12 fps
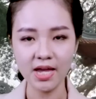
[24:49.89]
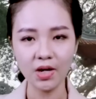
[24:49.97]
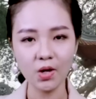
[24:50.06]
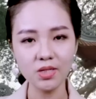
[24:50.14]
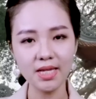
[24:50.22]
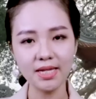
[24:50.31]

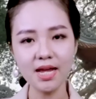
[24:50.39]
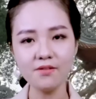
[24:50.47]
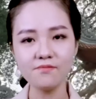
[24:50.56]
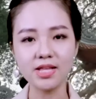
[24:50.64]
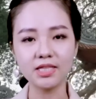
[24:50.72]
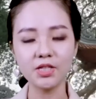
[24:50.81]
con dân đất
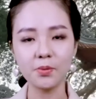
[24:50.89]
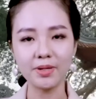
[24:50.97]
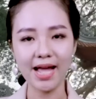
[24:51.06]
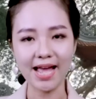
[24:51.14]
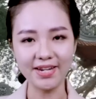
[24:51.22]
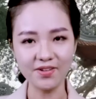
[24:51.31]
Việt trong
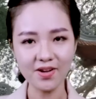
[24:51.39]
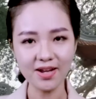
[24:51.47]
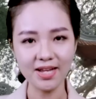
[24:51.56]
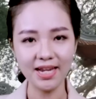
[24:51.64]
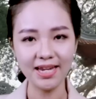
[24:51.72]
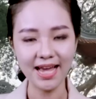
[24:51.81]
cả nước
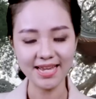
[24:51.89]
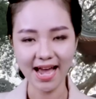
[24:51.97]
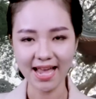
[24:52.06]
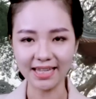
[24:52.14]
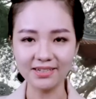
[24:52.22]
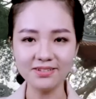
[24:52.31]
lại
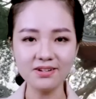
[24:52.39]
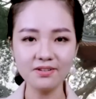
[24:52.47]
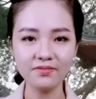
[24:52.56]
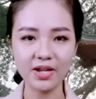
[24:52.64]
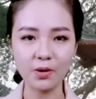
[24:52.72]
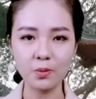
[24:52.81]
hành hương
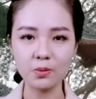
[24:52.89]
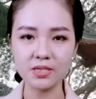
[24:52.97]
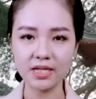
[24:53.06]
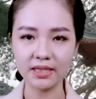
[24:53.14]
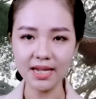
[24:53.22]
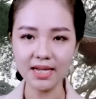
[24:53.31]
về khu
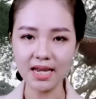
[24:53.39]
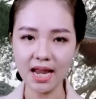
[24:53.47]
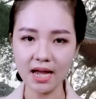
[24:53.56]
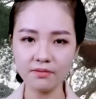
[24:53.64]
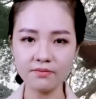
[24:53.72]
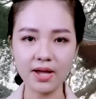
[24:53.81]
di tích
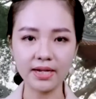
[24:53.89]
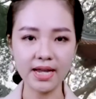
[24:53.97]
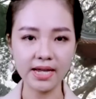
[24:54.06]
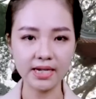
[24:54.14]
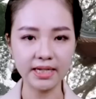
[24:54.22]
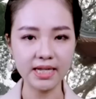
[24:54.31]
Lăng và đền